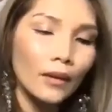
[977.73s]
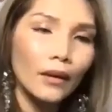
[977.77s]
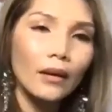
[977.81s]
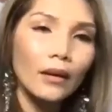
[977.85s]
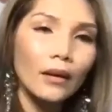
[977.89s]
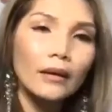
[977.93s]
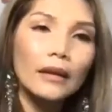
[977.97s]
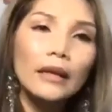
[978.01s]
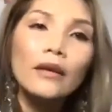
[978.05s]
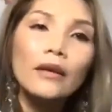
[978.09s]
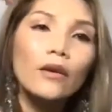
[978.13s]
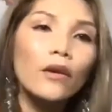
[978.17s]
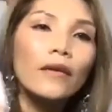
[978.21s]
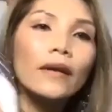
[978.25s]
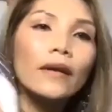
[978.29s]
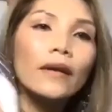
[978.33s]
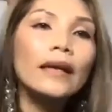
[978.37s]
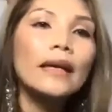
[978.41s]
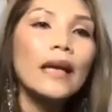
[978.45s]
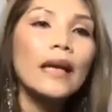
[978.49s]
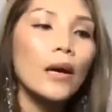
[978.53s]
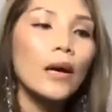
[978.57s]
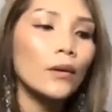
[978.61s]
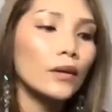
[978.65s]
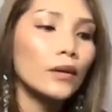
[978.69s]
ok ờ, đối với
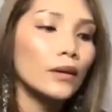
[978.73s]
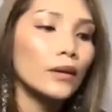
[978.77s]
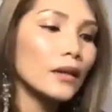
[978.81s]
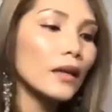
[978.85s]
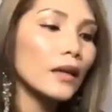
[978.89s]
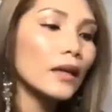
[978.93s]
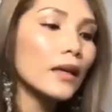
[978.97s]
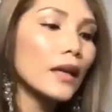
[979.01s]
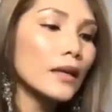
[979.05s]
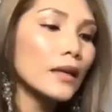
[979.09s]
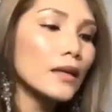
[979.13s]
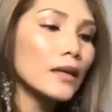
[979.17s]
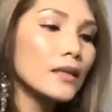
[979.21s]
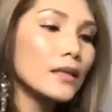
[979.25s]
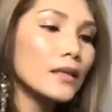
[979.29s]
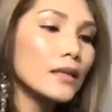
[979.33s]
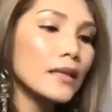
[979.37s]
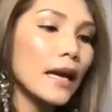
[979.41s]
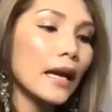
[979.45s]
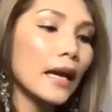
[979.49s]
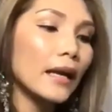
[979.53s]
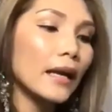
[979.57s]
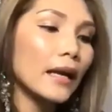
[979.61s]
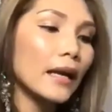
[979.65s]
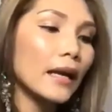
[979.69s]
cái đầu thì nó rất là đơn
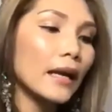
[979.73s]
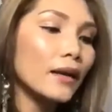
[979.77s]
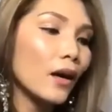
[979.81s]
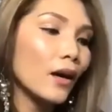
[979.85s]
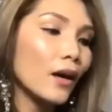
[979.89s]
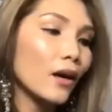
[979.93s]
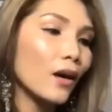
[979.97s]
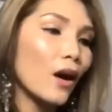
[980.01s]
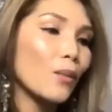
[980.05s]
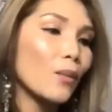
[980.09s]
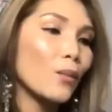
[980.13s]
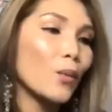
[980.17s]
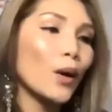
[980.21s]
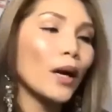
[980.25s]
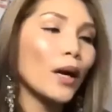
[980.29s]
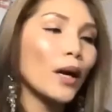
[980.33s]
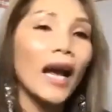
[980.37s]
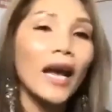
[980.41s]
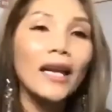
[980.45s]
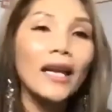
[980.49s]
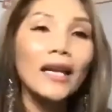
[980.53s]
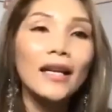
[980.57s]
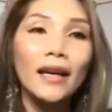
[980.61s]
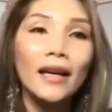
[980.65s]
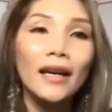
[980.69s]
giản còn một
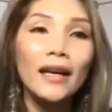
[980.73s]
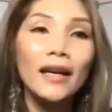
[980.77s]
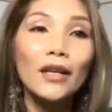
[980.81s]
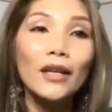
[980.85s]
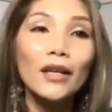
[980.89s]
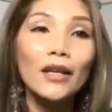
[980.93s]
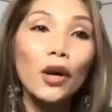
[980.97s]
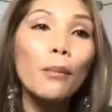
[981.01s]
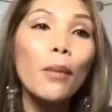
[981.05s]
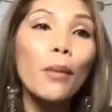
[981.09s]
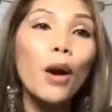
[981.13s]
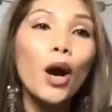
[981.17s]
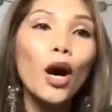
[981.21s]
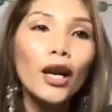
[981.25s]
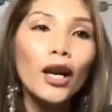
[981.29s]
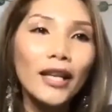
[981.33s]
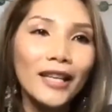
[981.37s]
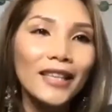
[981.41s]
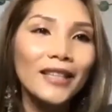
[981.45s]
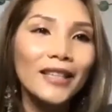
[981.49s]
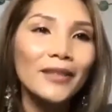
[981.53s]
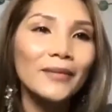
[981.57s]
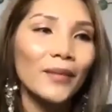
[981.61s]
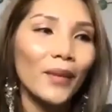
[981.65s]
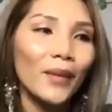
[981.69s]
cái nữa là cho
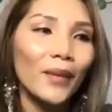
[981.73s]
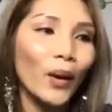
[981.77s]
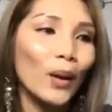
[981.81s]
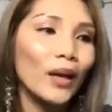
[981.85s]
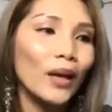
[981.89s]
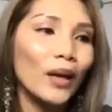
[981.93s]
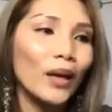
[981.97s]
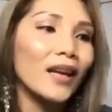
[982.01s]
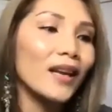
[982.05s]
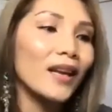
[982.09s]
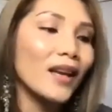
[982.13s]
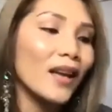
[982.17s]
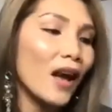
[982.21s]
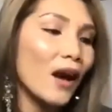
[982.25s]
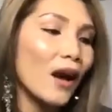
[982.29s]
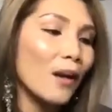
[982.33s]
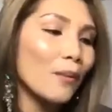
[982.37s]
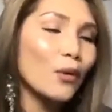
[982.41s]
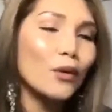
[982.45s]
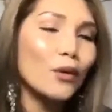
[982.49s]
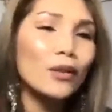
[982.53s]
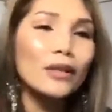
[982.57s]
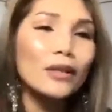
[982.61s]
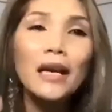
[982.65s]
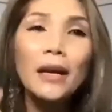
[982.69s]
body ok
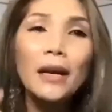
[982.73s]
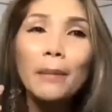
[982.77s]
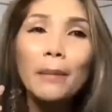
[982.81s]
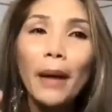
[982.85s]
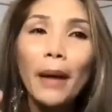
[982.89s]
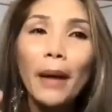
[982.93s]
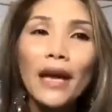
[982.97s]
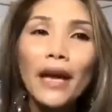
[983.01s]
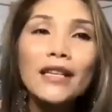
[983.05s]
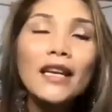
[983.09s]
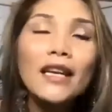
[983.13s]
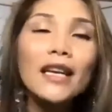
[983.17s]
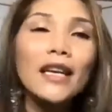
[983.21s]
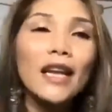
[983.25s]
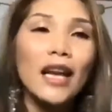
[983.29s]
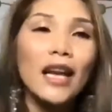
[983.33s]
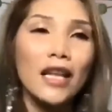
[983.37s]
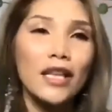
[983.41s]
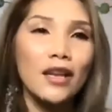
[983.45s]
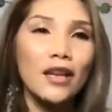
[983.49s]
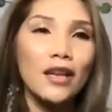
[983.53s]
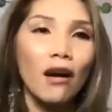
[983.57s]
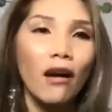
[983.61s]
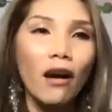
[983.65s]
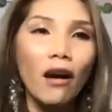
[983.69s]
một chiếc máy rất là
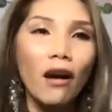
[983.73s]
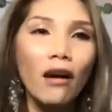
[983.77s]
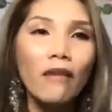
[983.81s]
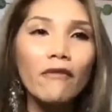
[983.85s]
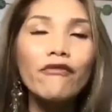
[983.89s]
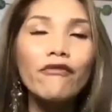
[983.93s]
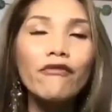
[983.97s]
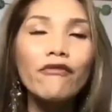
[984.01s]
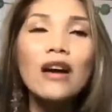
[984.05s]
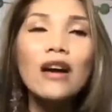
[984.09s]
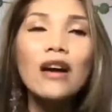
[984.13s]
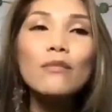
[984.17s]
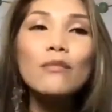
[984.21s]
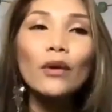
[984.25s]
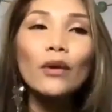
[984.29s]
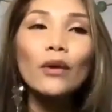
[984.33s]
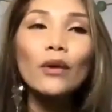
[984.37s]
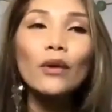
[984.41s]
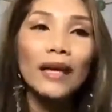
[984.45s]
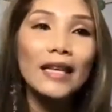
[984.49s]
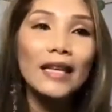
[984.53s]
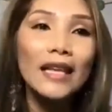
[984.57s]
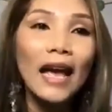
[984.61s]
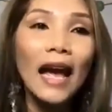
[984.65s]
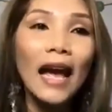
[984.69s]
nhỏ với một
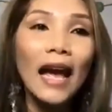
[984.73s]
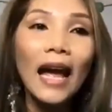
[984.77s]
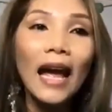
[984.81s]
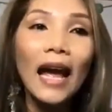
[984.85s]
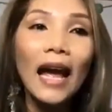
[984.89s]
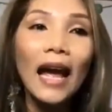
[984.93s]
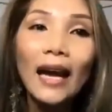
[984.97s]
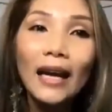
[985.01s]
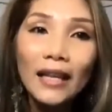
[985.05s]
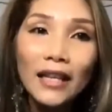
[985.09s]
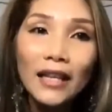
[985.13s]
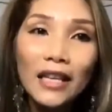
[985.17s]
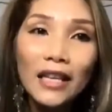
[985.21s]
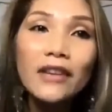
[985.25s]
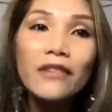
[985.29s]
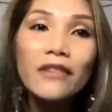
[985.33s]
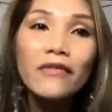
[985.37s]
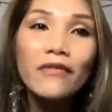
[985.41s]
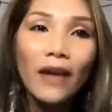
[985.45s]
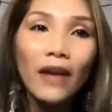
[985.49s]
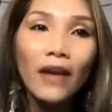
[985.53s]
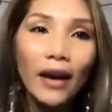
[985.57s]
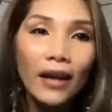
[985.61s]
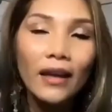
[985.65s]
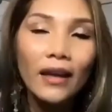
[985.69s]
cái giá
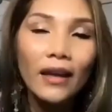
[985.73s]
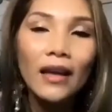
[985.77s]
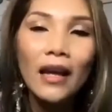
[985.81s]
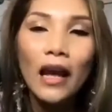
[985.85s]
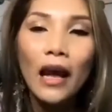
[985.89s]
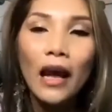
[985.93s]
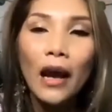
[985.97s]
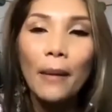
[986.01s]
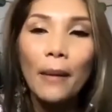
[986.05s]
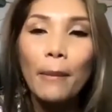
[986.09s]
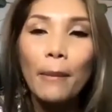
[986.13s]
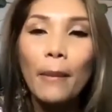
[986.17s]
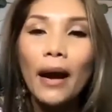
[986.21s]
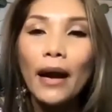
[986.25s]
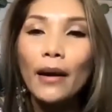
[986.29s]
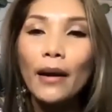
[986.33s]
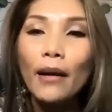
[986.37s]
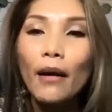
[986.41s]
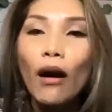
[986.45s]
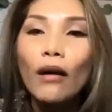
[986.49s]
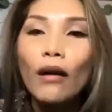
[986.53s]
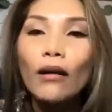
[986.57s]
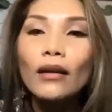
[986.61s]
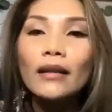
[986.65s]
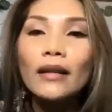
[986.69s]
như vậy mà
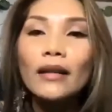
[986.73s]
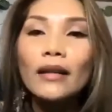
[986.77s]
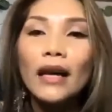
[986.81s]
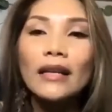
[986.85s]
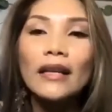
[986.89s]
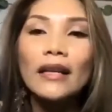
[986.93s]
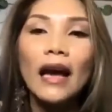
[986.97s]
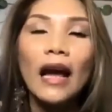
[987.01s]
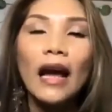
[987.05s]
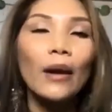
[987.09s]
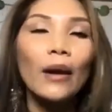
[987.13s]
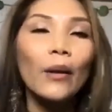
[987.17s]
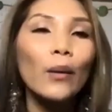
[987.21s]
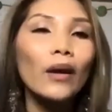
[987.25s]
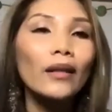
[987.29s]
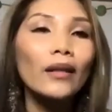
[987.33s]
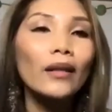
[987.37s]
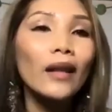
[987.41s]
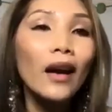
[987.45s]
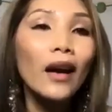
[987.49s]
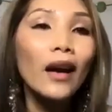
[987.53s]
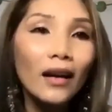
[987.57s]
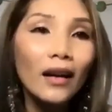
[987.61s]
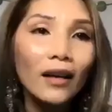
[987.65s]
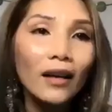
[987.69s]
nó có thể giải
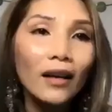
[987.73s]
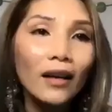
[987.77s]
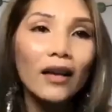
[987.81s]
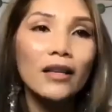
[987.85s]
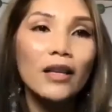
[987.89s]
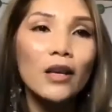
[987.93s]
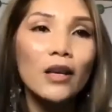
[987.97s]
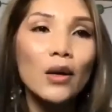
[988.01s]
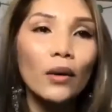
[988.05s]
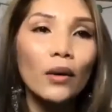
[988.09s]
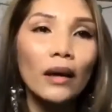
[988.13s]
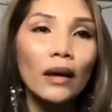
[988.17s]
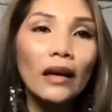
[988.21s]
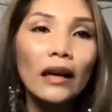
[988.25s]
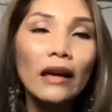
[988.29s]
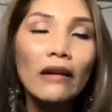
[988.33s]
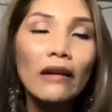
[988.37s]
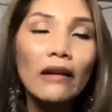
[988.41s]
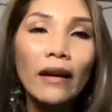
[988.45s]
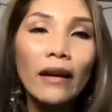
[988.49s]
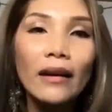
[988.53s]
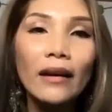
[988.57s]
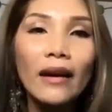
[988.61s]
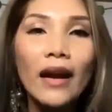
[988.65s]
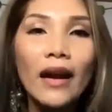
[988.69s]
quyết thật là nhiều các
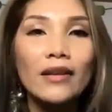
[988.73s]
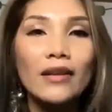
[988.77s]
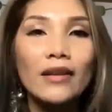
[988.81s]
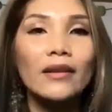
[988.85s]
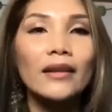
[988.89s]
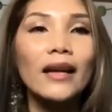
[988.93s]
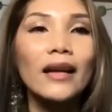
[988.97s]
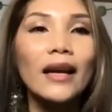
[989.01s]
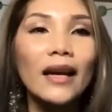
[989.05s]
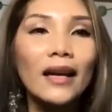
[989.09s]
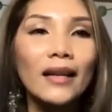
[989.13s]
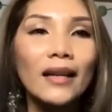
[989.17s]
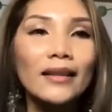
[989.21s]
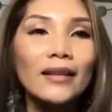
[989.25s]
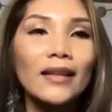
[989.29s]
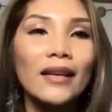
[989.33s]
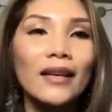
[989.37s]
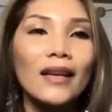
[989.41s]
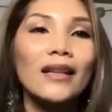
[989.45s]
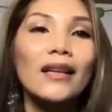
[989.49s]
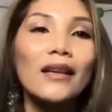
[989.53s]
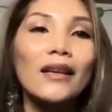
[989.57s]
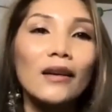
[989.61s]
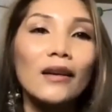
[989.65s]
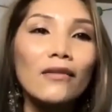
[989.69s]
cái vấn đề cho các anh
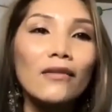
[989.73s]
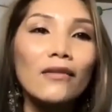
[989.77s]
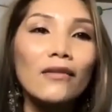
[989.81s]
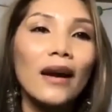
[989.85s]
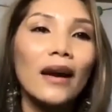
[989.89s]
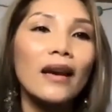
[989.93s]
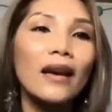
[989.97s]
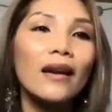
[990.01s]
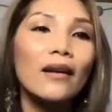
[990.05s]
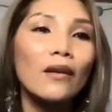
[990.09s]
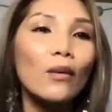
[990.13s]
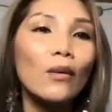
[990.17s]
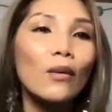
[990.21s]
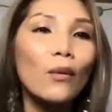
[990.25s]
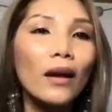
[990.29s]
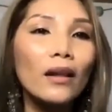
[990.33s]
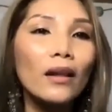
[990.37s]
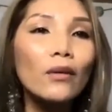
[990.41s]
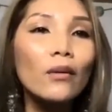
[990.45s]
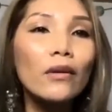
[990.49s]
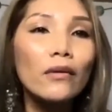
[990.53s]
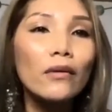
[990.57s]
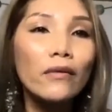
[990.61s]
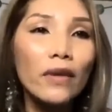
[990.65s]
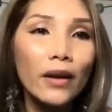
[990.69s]
chị thì có phải là nó quá
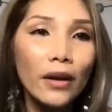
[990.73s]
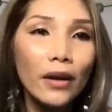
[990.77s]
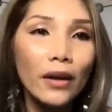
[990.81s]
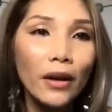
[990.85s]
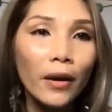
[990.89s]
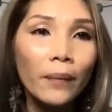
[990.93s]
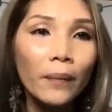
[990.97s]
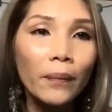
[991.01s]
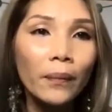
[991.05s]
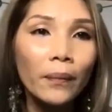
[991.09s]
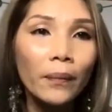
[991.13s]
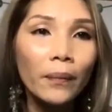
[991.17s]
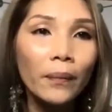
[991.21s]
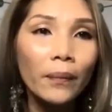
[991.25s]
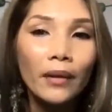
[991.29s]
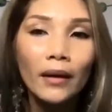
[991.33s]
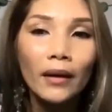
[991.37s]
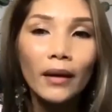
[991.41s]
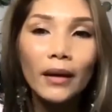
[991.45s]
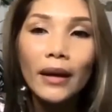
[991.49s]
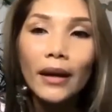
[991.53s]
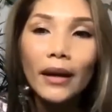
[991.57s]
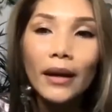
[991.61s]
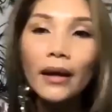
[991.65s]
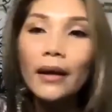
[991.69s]
tuyệt vời không
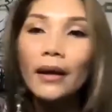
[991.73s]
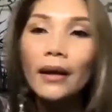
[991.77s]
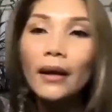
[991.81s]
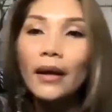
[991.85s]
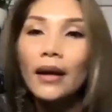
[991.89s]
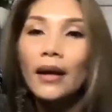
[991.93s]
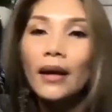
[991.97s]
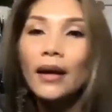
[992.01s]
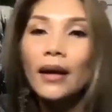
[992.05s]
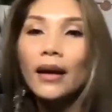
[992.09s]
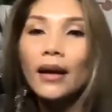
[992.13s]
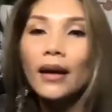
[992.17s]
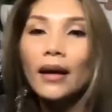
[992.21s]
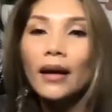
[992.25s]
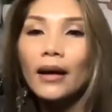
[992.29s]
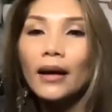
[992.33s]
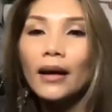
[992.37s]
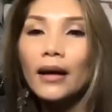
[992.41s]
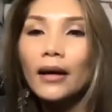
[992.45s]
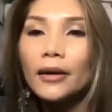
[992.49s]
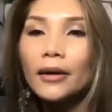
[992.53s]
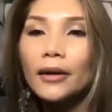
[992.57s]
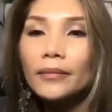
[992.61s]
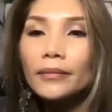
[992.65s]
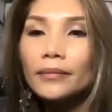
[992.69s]
ok
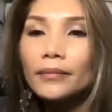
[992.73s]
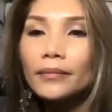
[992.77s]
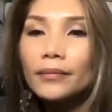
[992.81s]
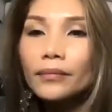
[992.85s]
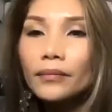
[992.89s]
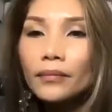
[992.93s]
à,